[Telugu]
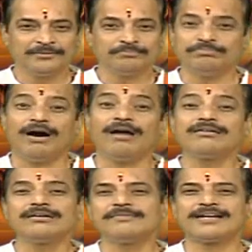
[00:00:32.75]

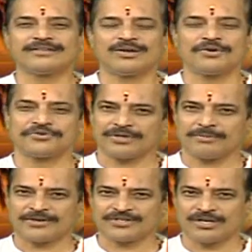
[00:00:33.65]
పాల్గొన మాసంలో
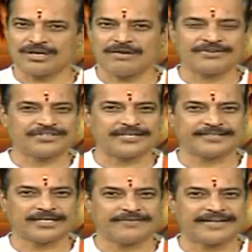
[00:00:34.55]
శుక్లపక్షంలో
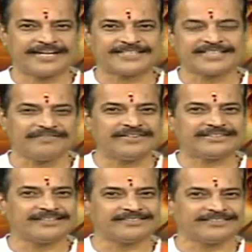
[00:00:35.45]
వచ్చేటటువంటి
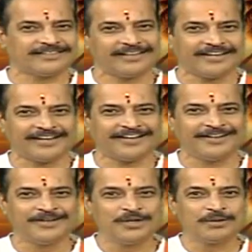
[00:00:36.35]
సవితి తిథి
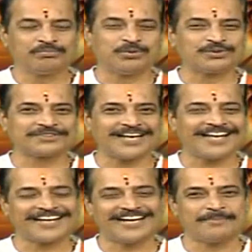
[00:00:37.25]
పుత్ర
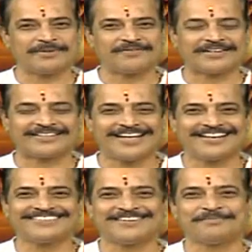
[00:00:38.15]
గణపతి
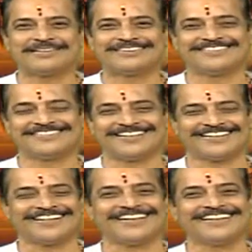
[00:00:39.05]
వ్రతానికి
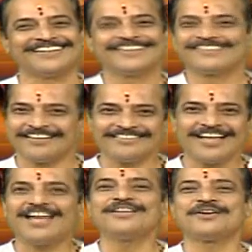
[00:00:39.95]
సంబంధించినది
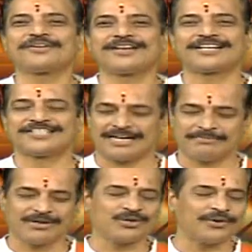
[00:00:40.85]
సంతానం యొక్క
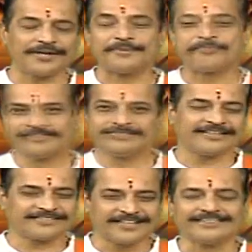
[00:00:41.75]
క్షేమం కోరి
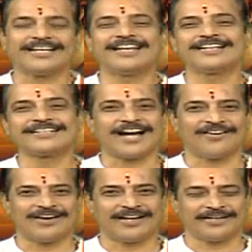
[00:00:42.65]
సత్సంతానం
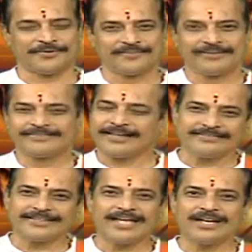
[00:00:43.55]
కావాలి
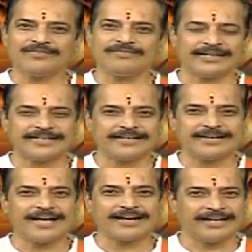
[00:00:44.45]
సంతానం
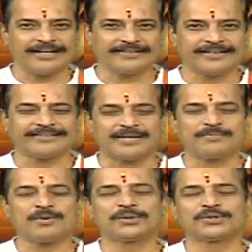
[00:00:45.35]
వట్టిగా కలిగితే
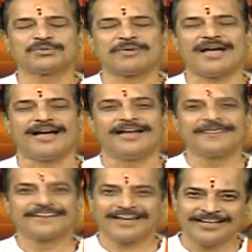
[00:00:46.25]
సరిపోదు సుమా
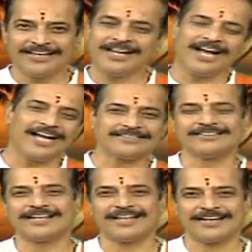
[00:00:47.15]
కలిగిన ఆ
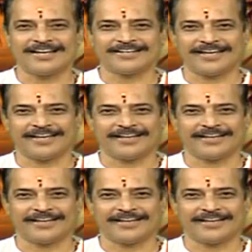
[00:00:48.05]
సంతానానికి